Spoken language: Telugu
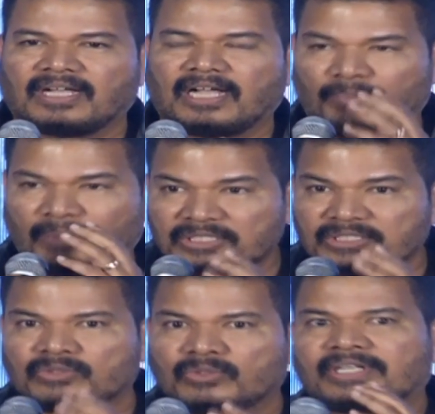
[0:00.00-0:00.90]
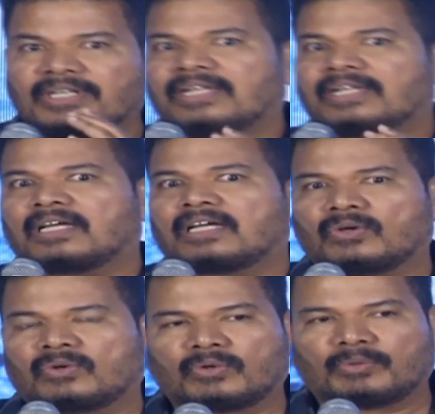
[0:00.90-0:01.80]
ఆ ప్యాషన్ తోటనే ఇలాగా
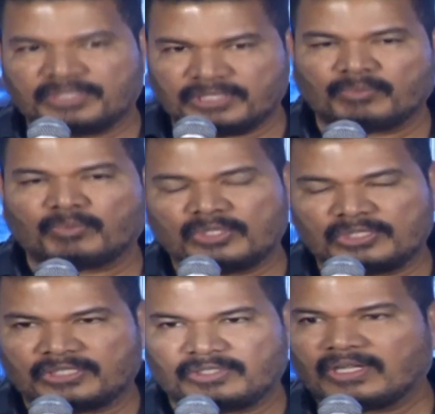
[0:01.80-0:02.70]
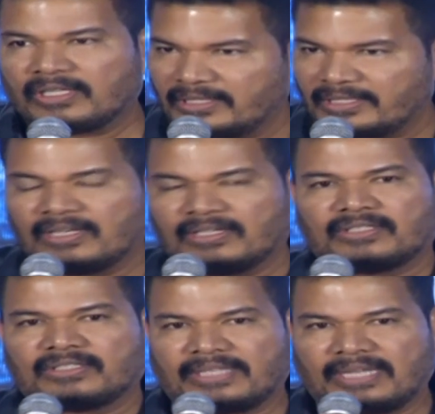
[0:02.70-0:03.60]
ఒక పిక్చర్ని ప్రొడ్యూస్ చేశారు అతనికి
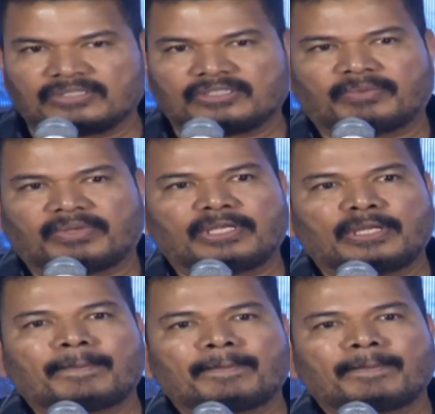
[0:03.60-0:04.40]
నేను థ్యాంక్స్ చెప్పాలి